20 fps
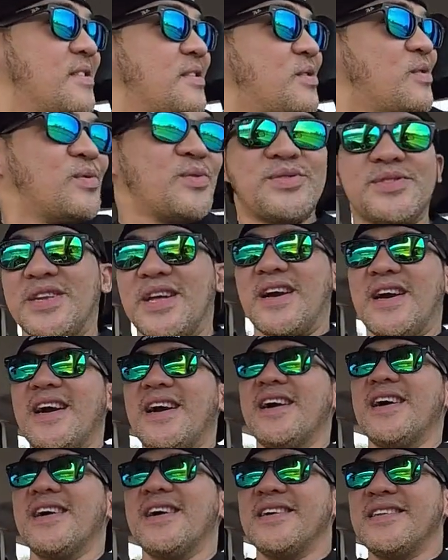Kung
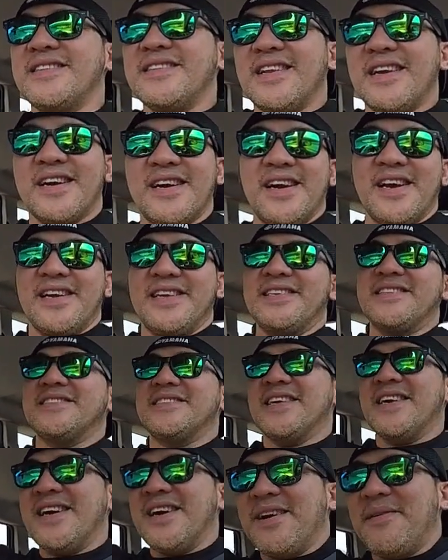saan ay ah,
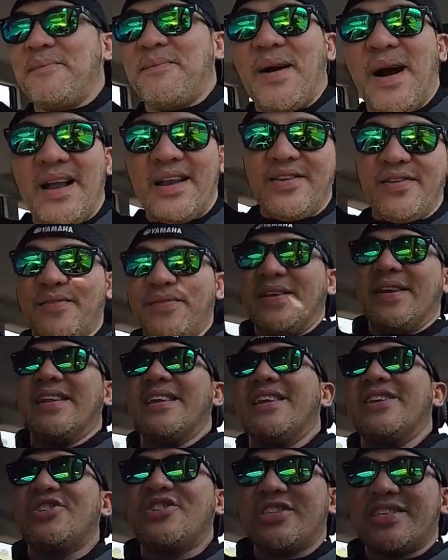sa Value
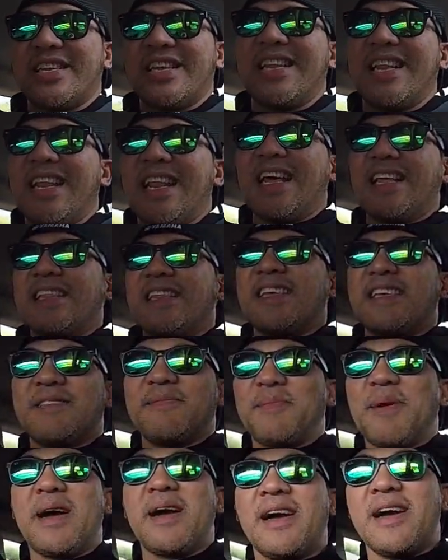Village Tingnan natin
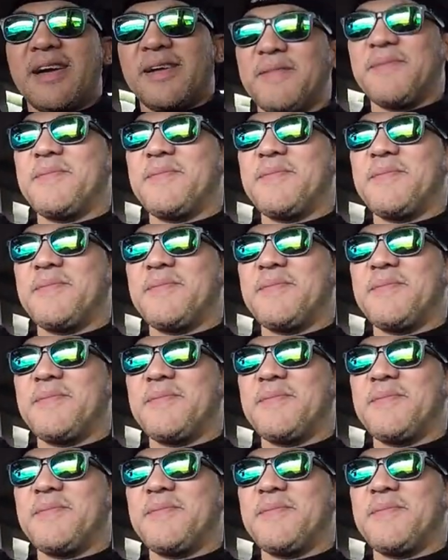baka